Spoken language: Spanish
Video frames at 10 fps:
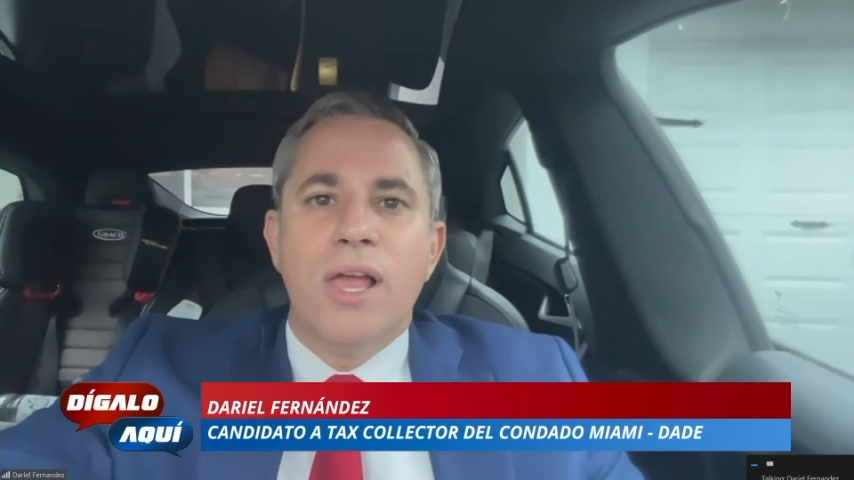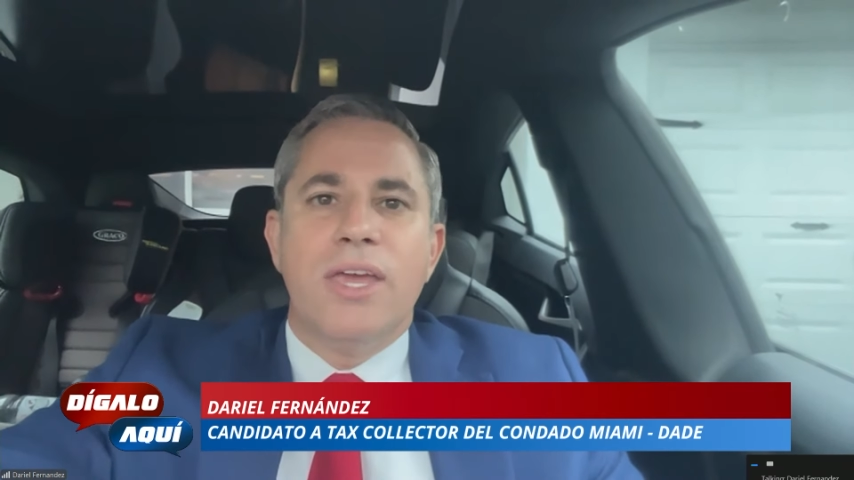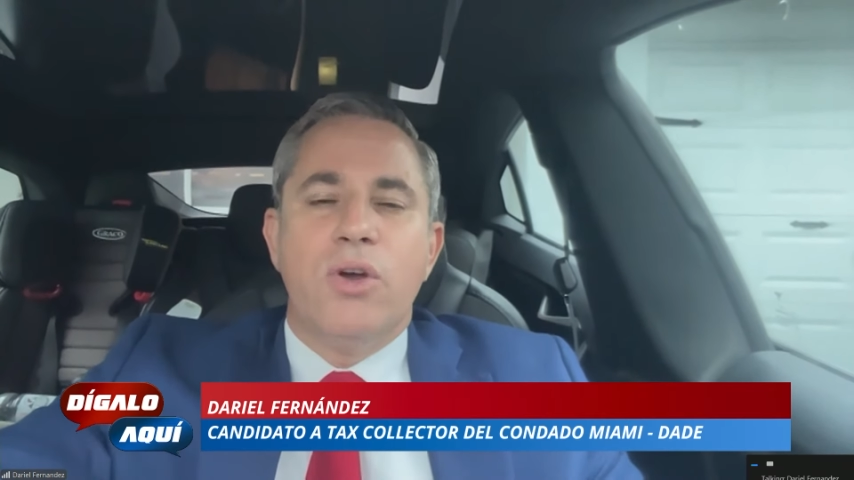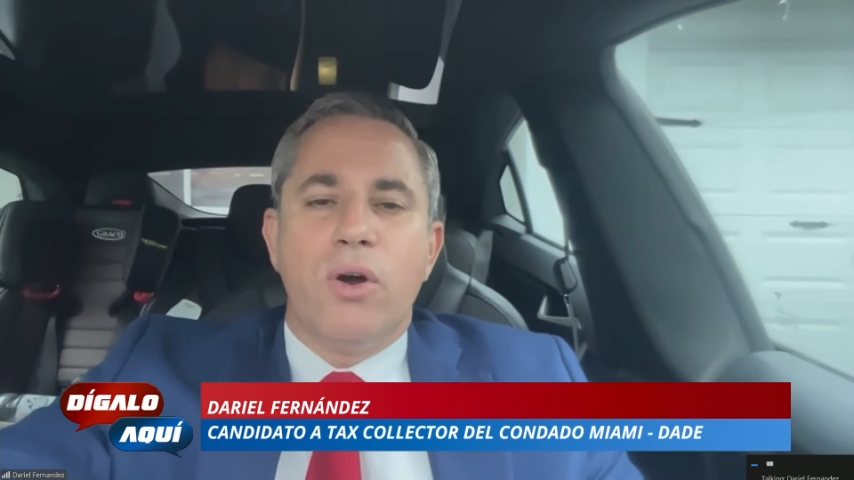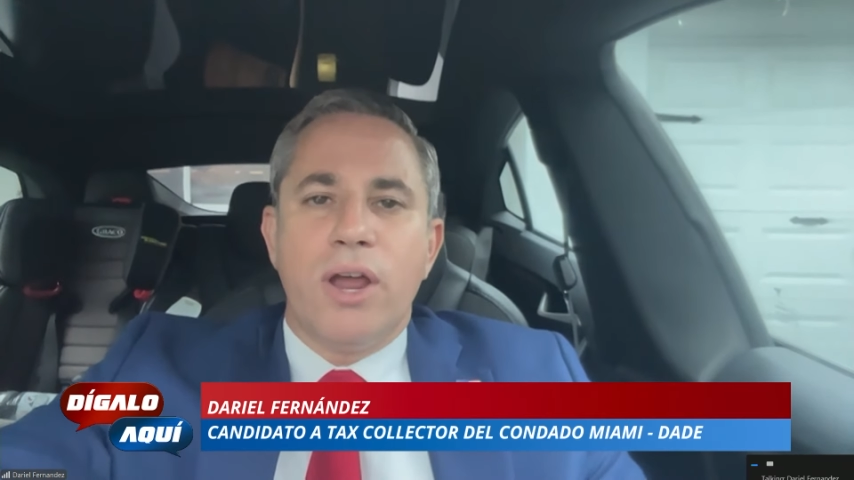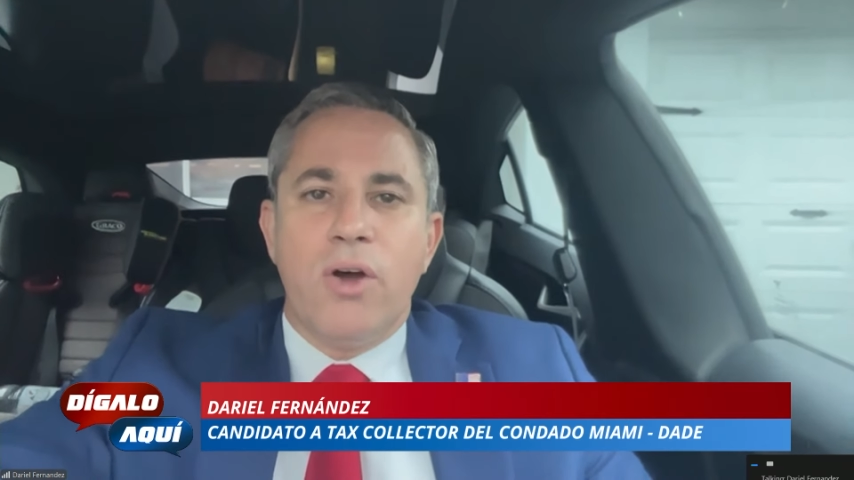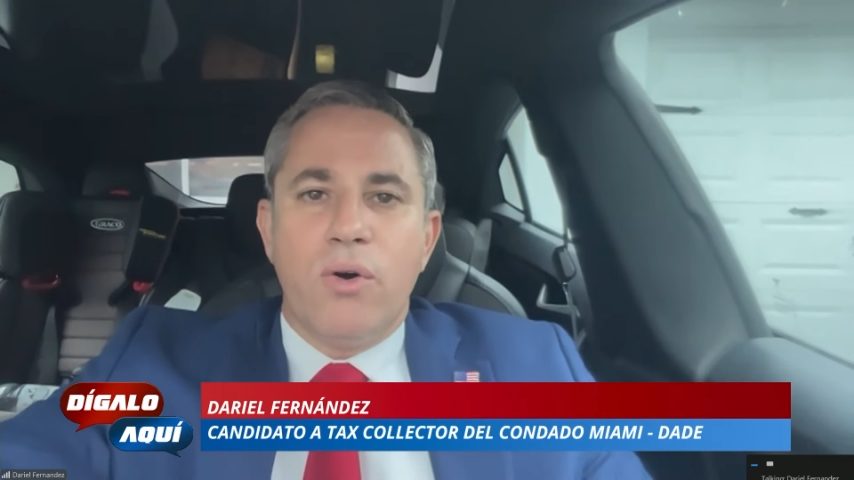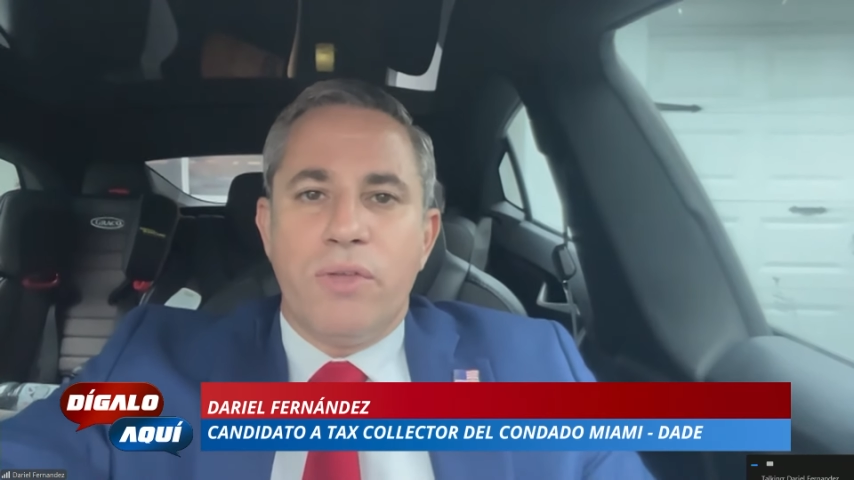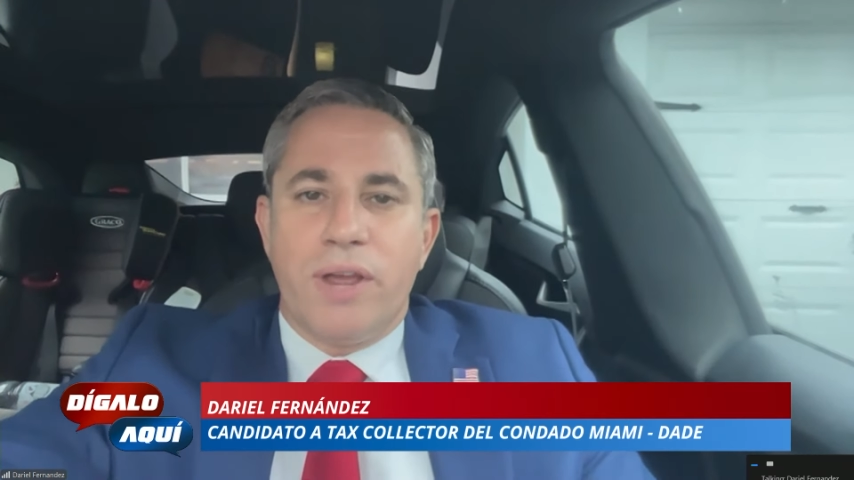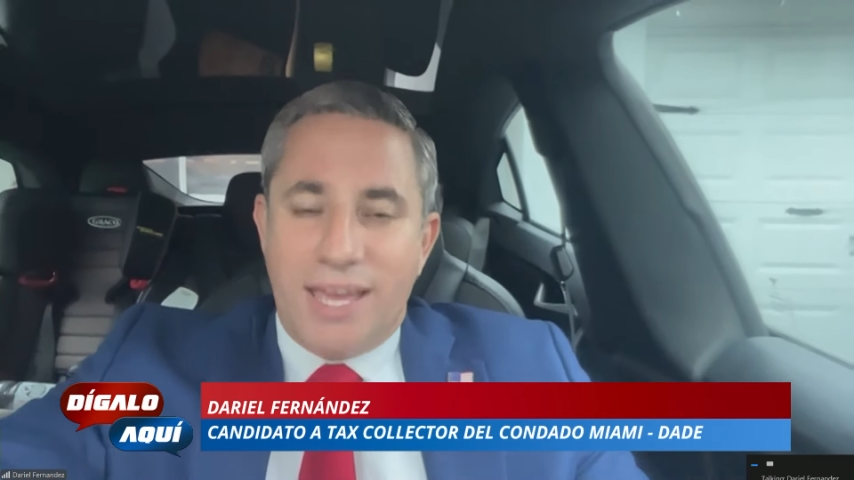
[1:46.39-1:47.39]
y yo creo,
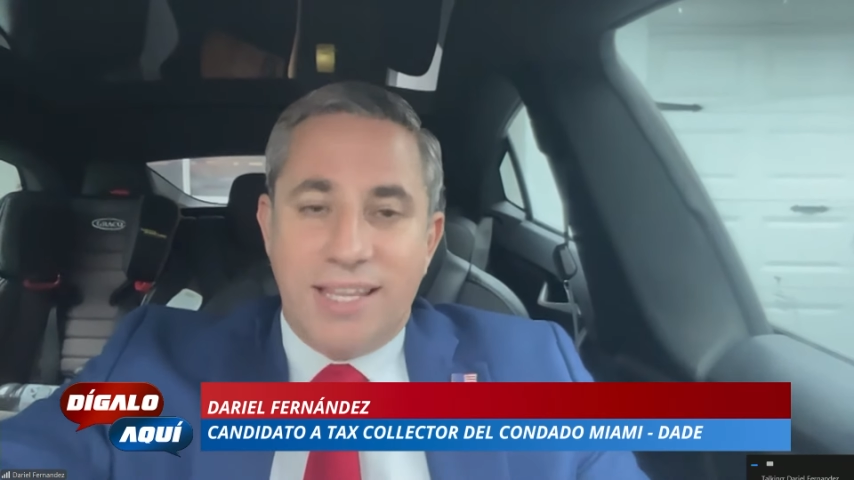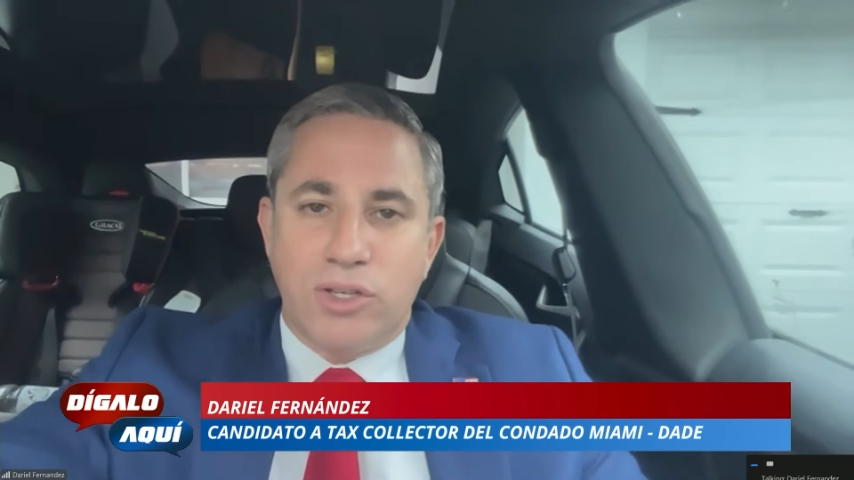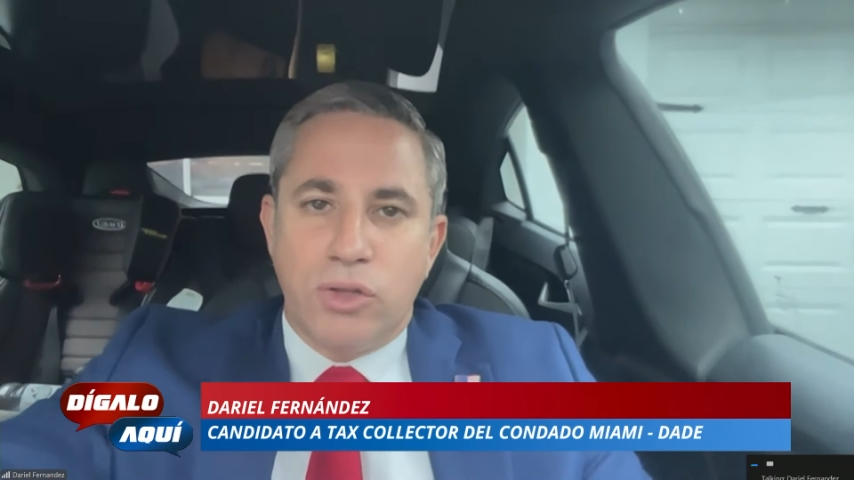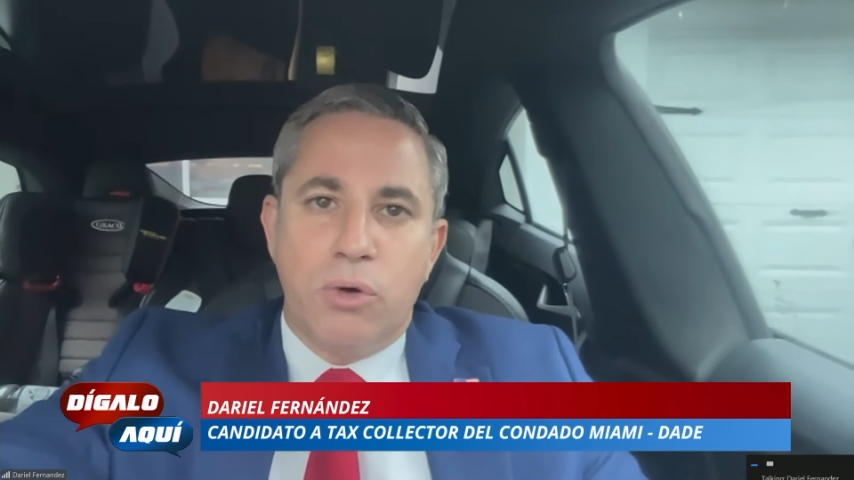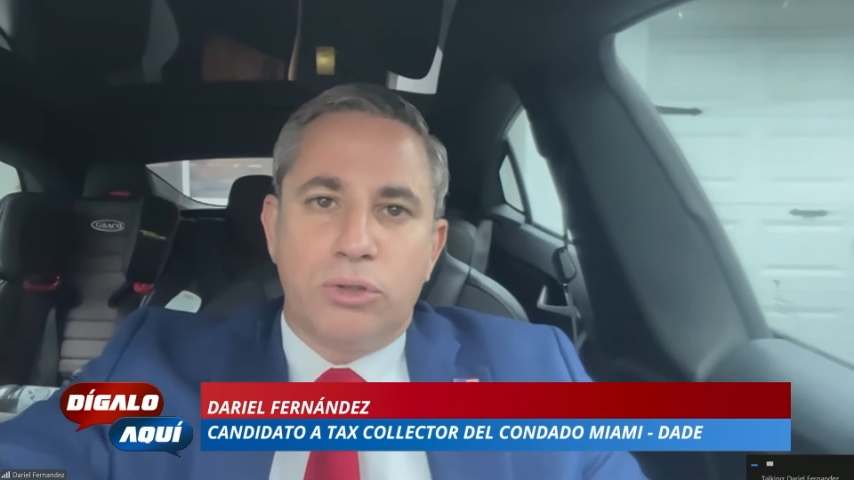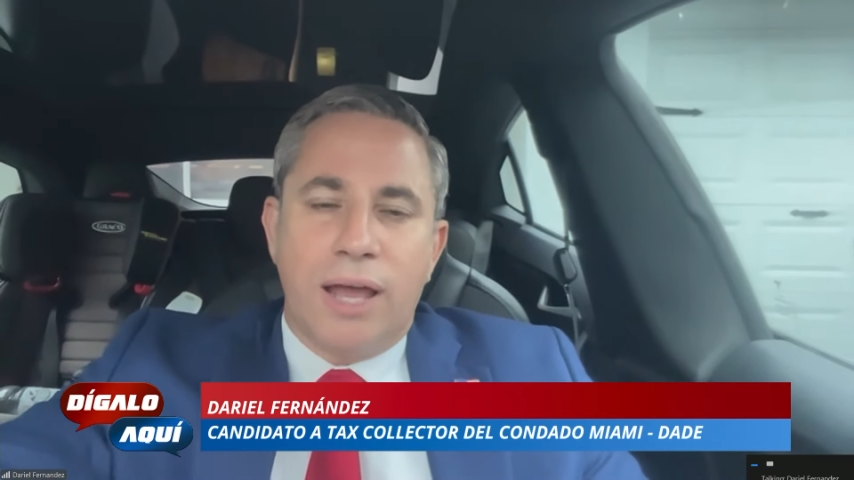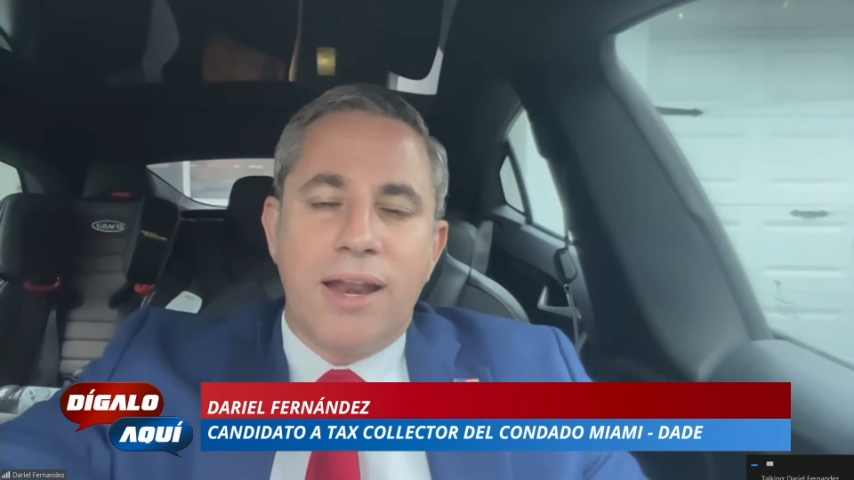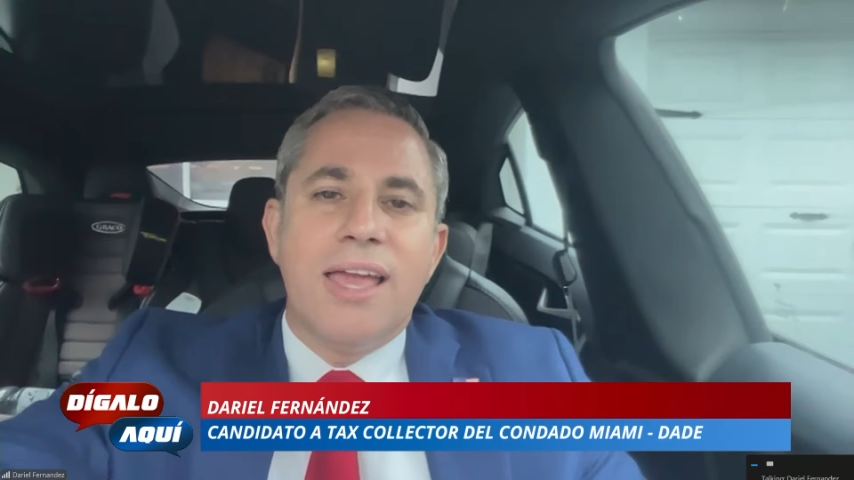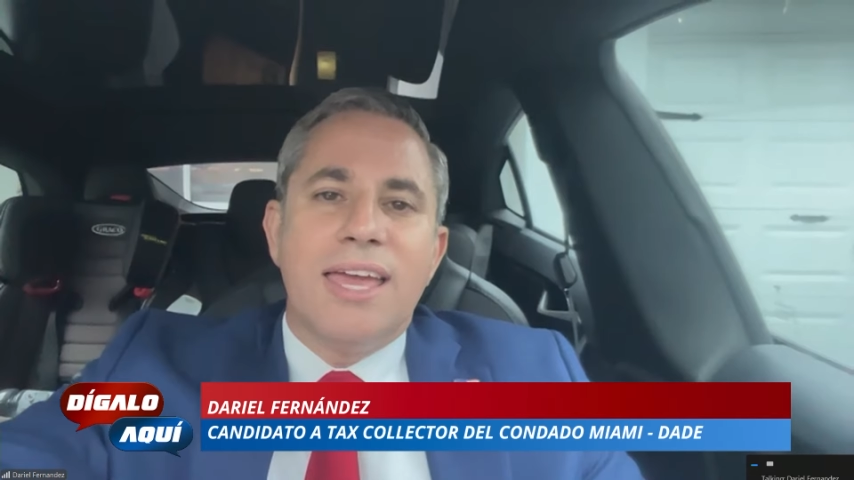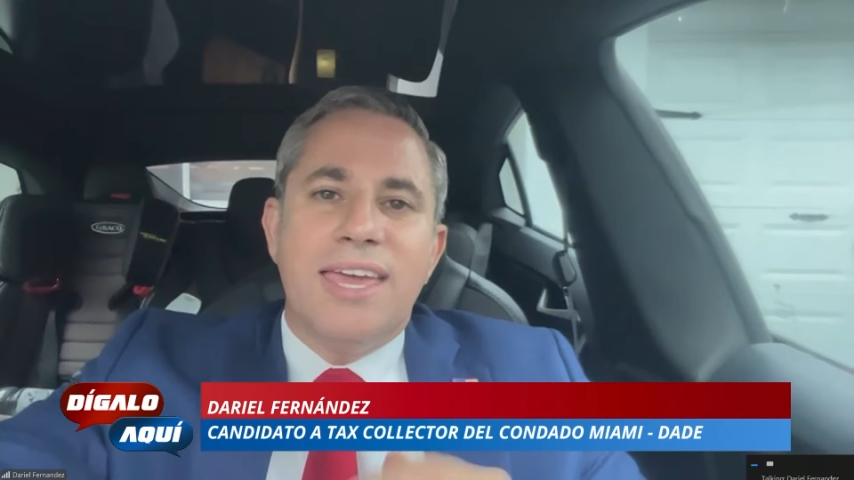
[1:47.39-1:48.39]
de registración de votar.